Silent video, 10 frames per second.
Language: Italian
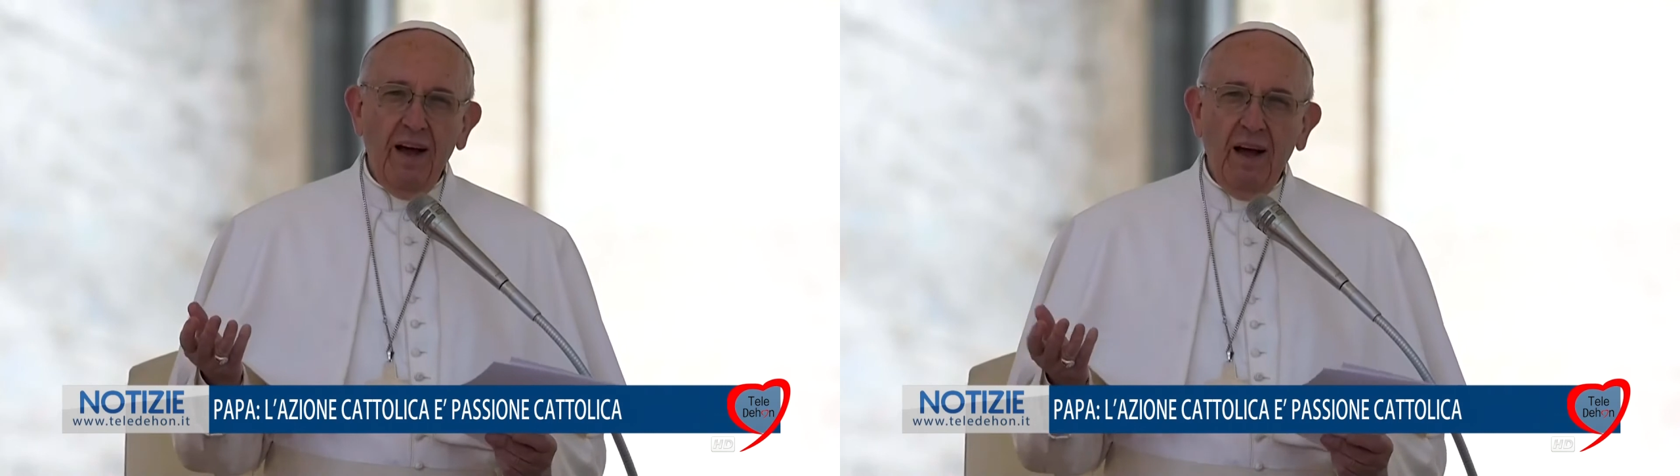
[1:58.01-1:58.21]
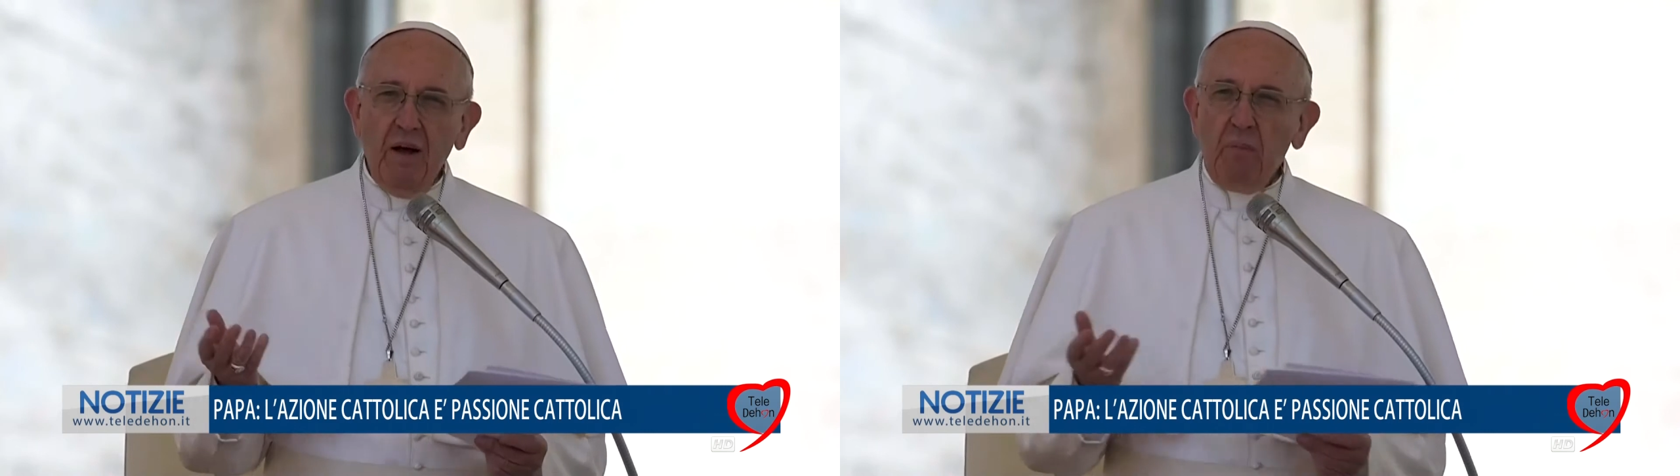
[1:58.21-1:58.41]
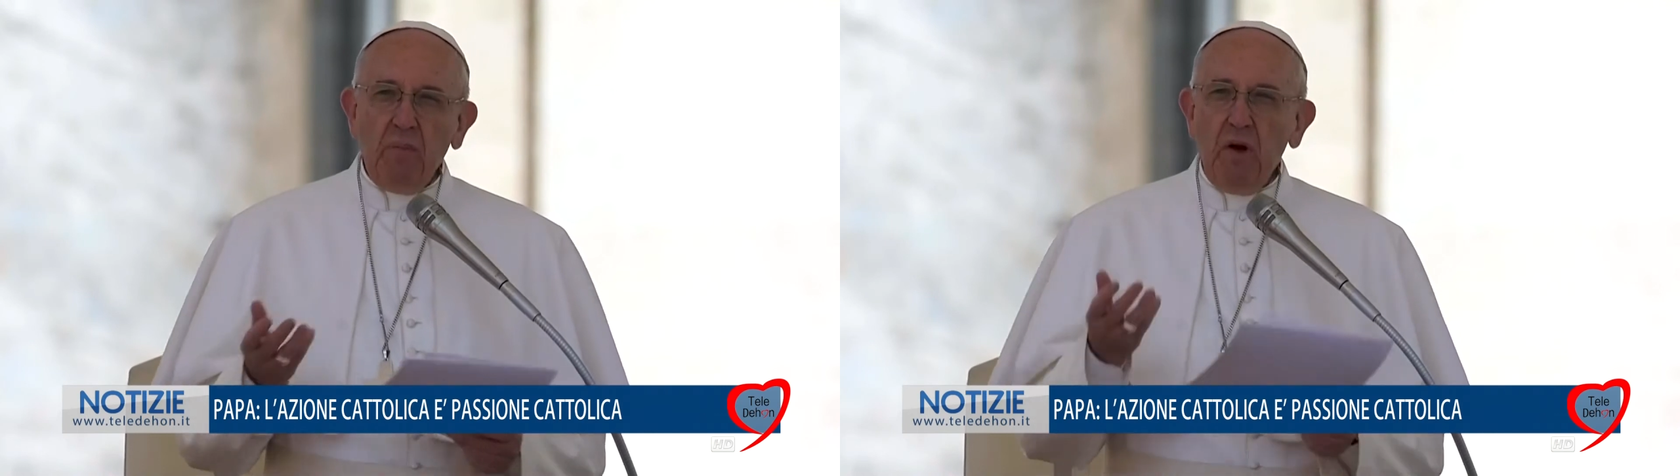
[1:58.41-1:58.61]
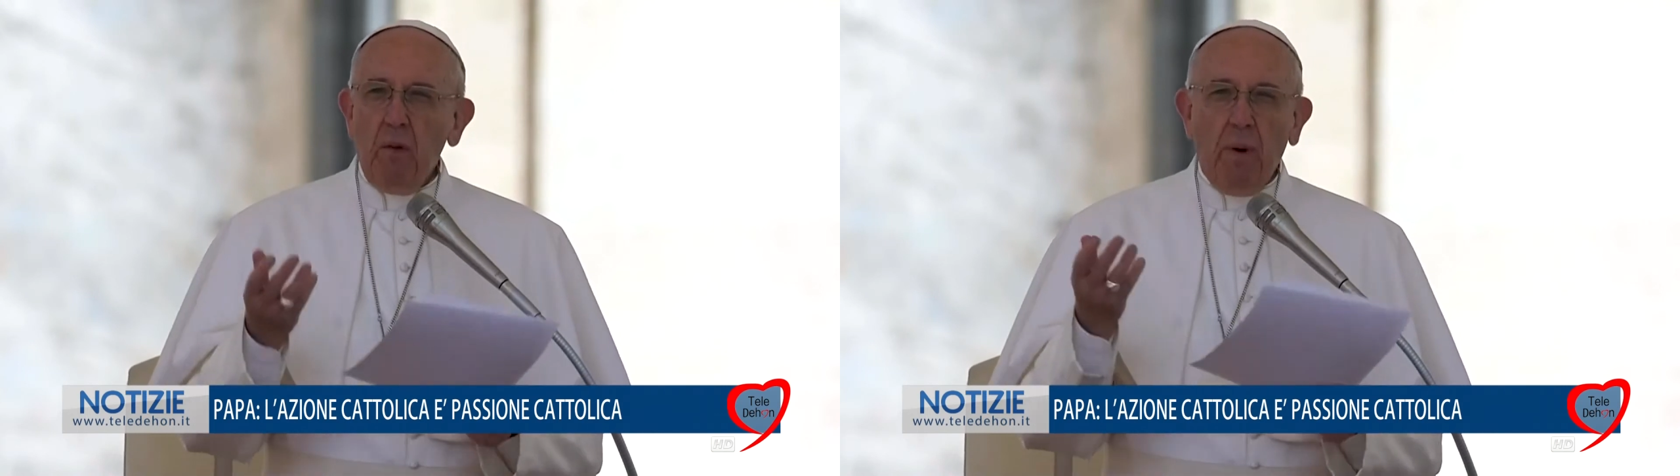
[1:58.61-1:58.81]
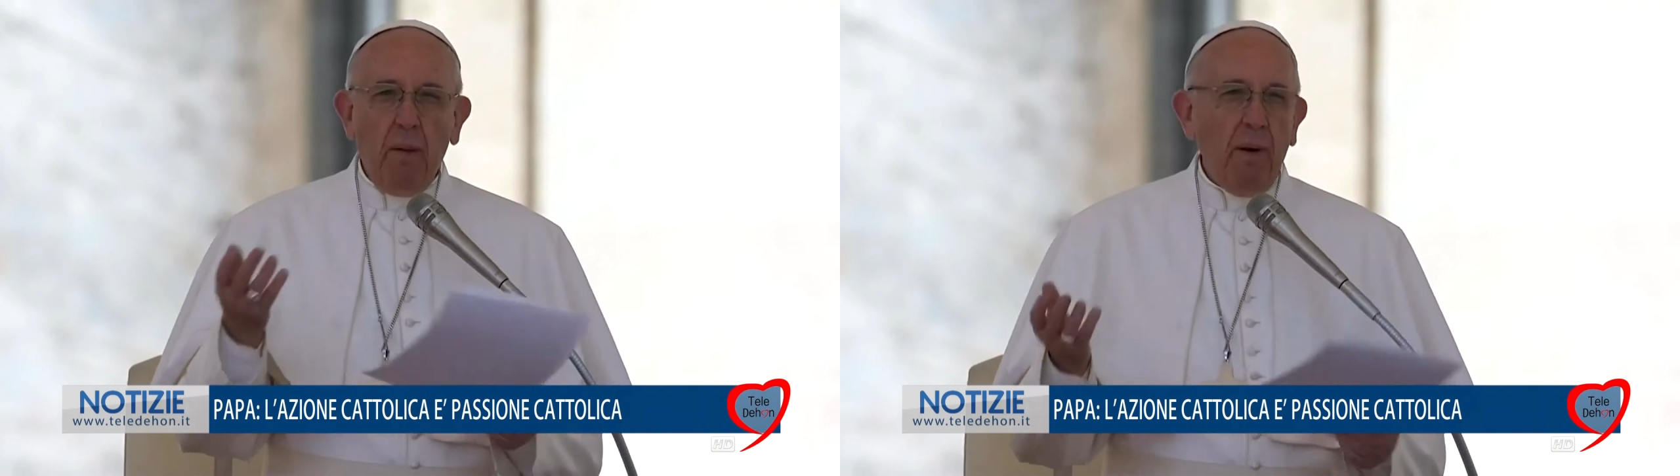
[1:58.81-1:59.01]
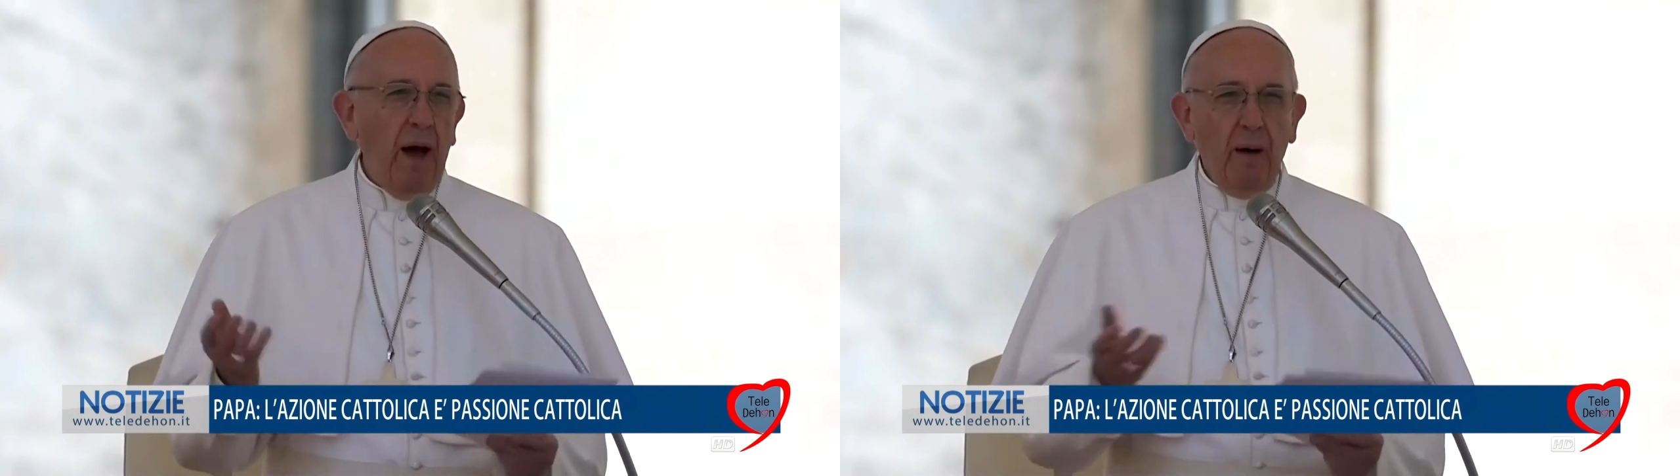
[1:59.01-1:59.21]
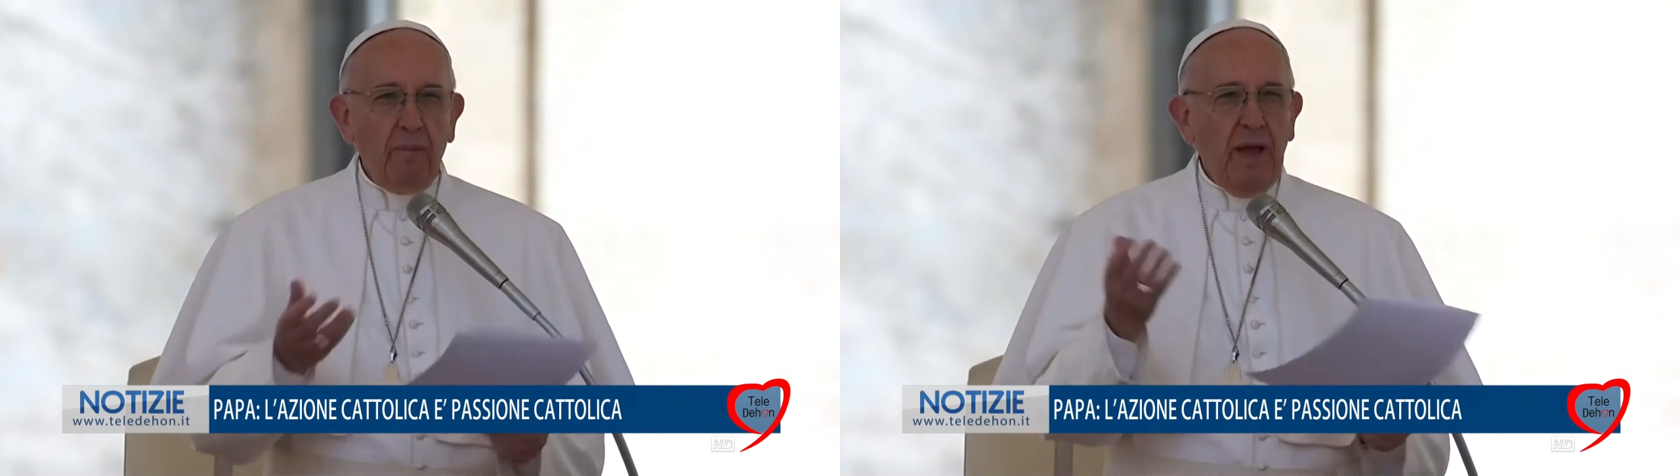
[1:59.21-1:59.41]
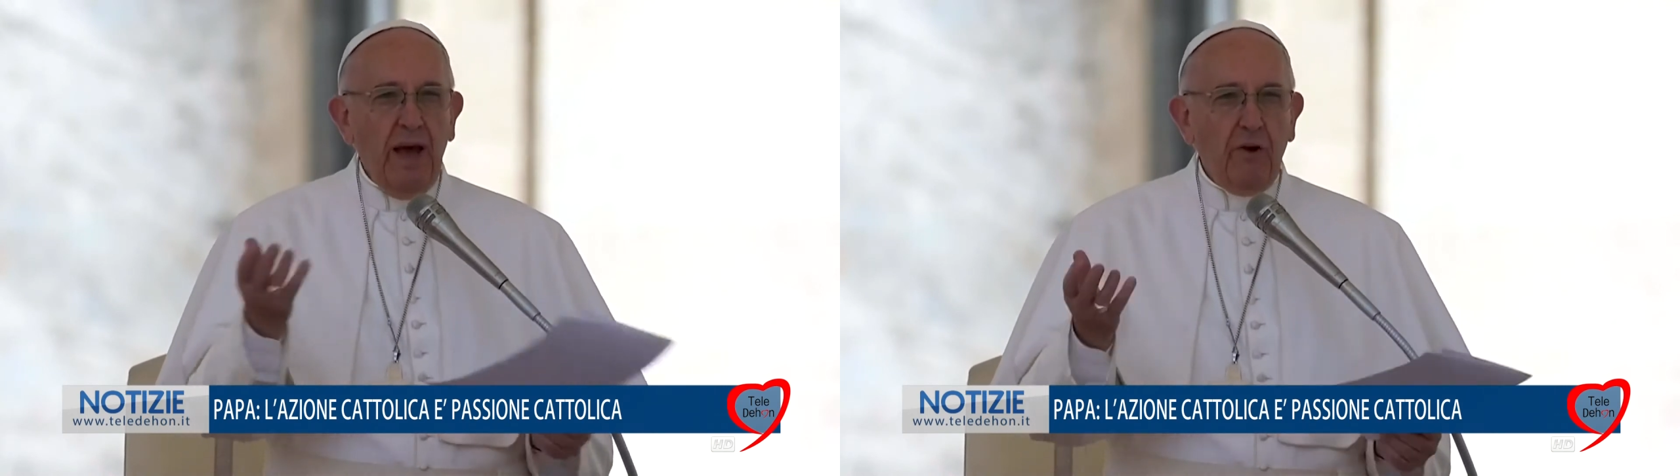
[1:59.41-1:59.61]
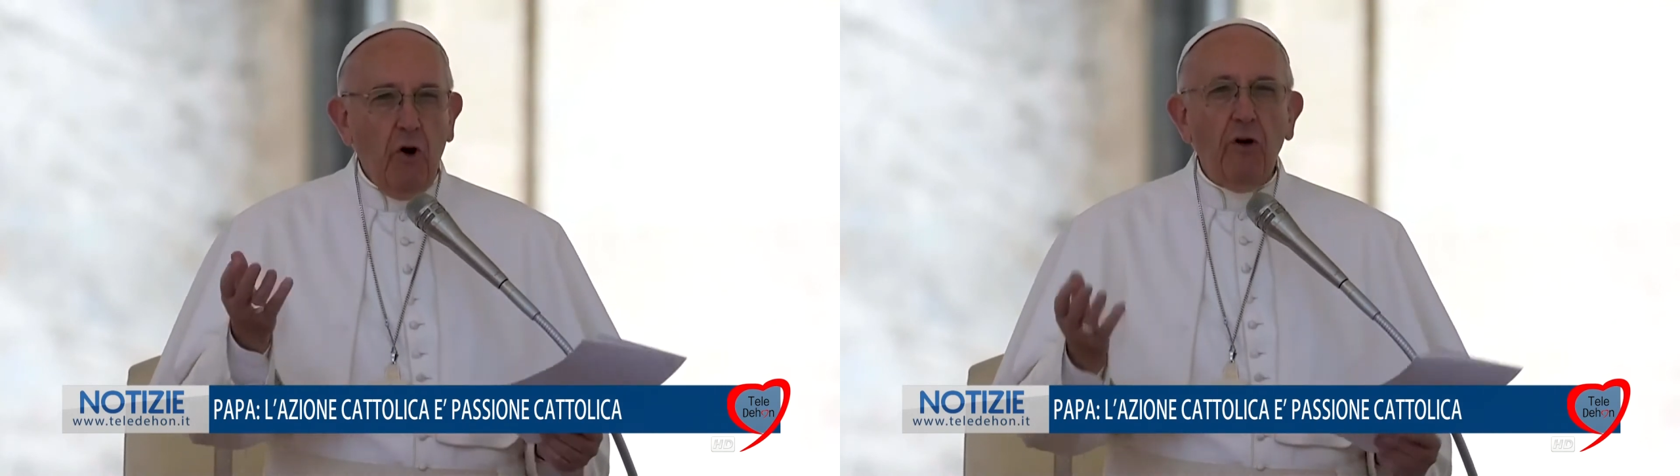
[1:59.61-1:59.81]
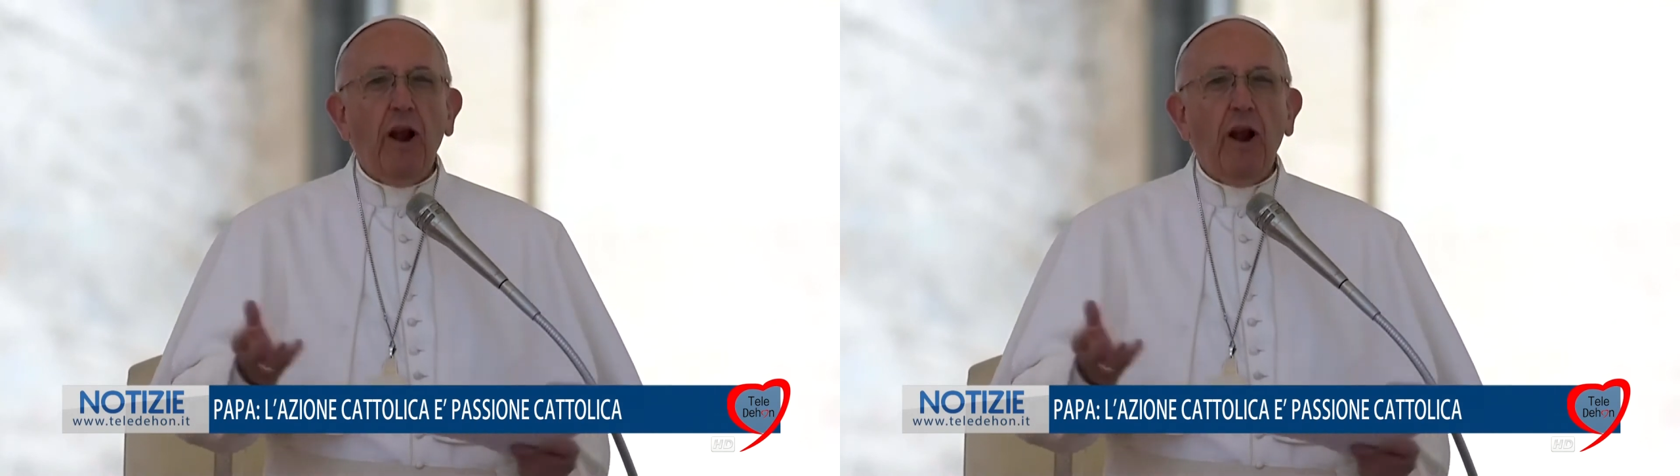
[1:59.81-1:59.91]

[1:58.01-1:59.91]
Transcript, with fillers: Mio papà, mia nonna